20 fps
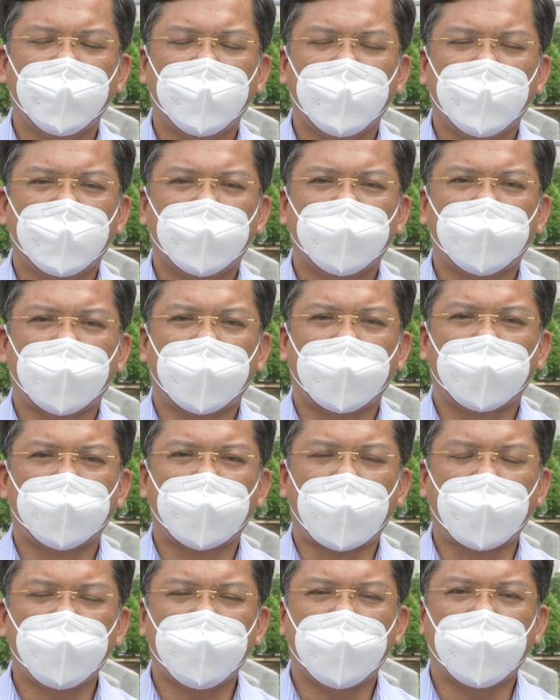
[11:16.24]
phải gỡ
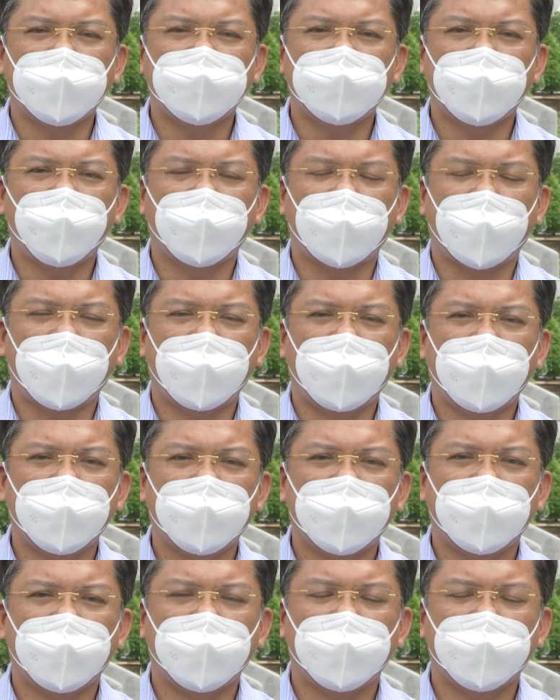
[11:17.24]
thông tin vi phạm
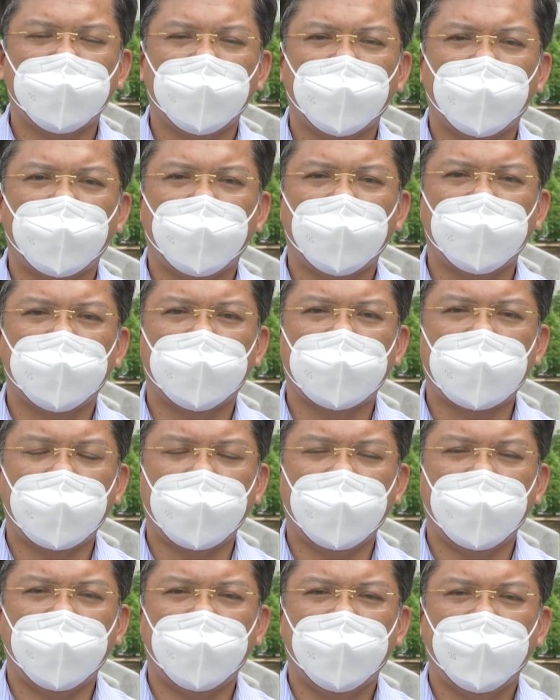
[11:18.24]
xuống khỏi mạng xã hội.
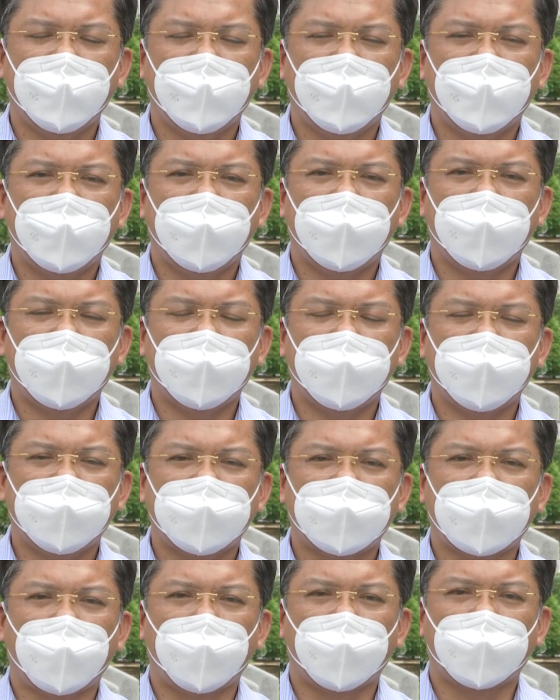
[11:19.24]

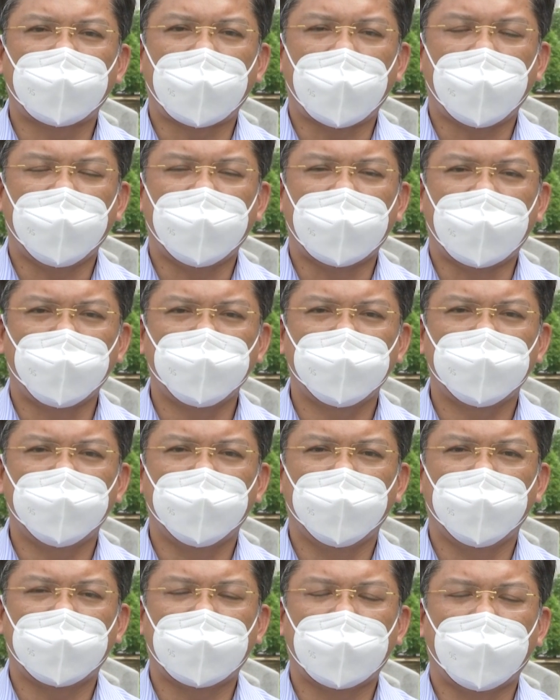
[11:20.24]
Ngoài ra đó
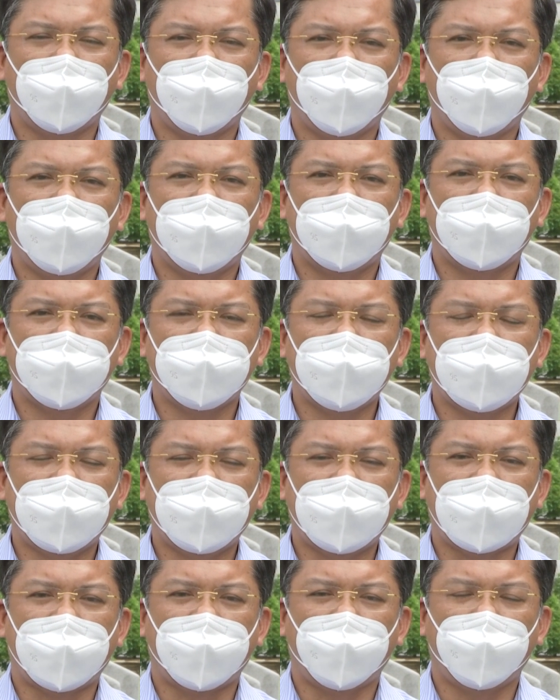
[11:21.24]
thì
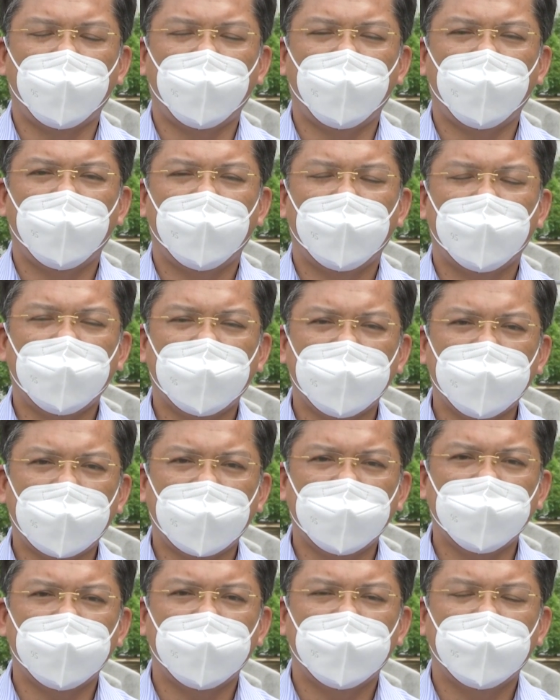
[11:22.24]
căn cứ vào những
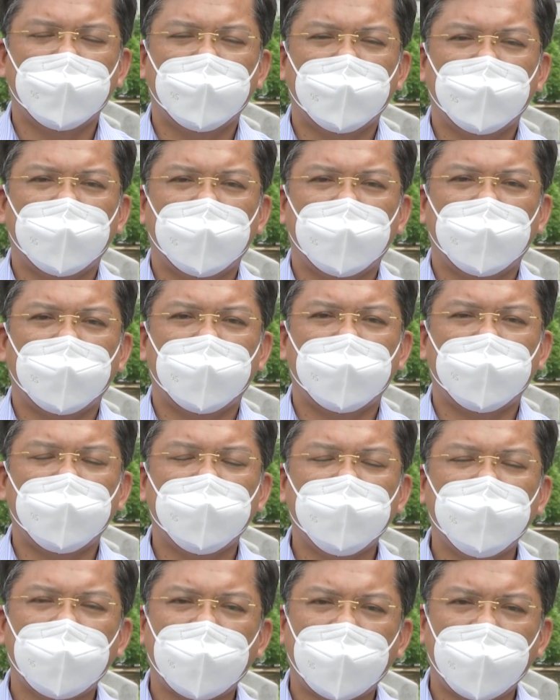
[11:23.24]
cái hậu quả
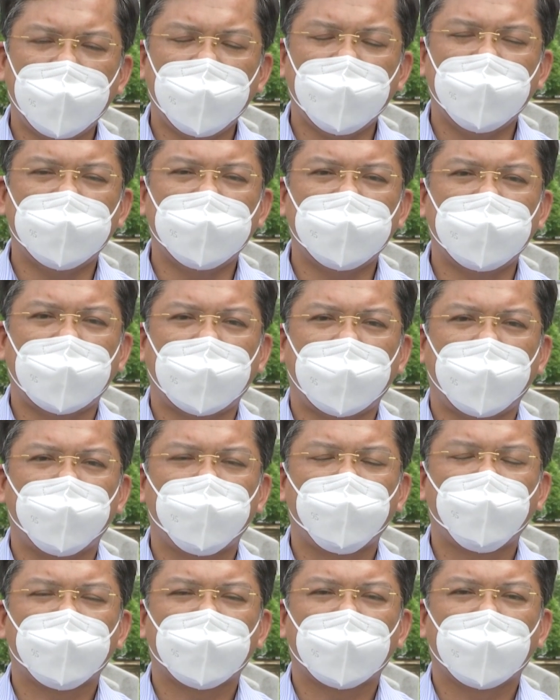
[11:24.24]
phát
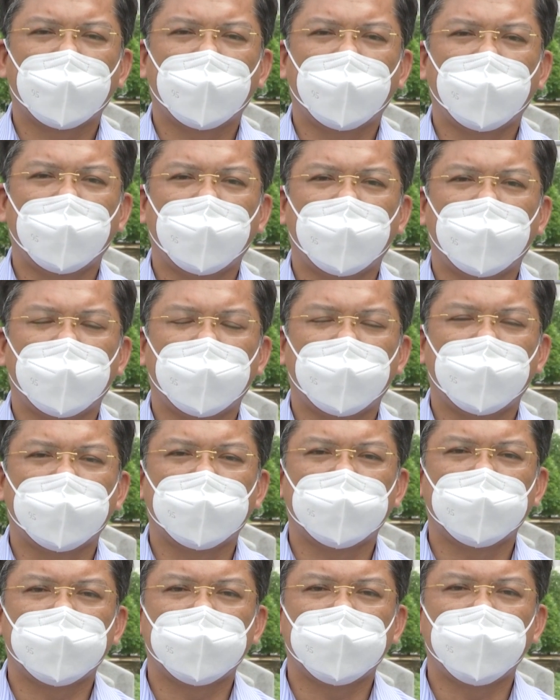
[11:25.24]
sinh do những cái
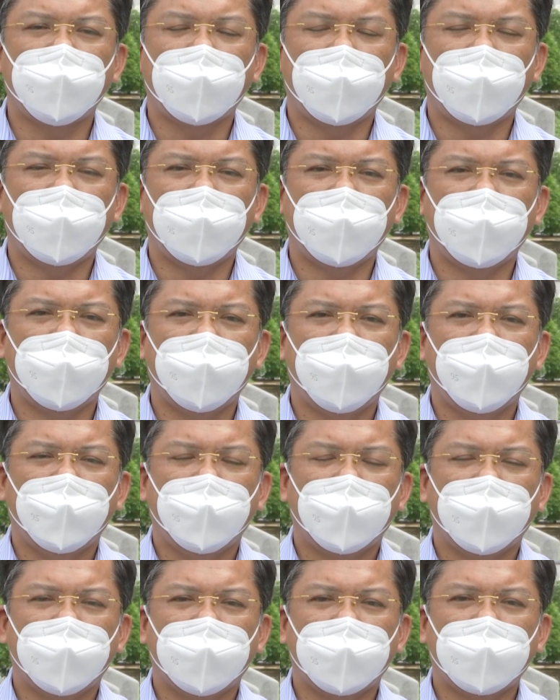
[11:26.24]
hành vi mê tín dị
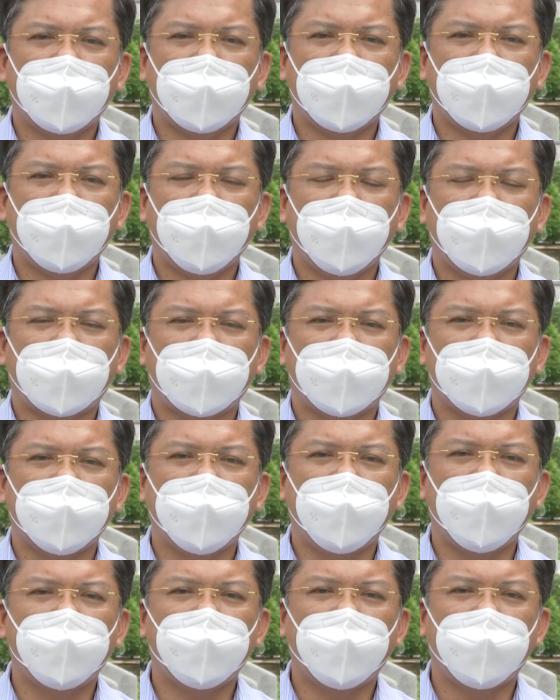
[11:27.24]
đoan thì
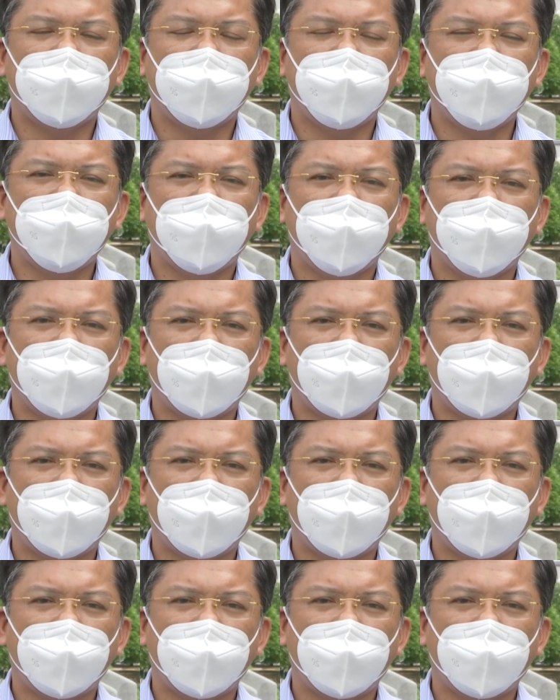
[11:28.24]
là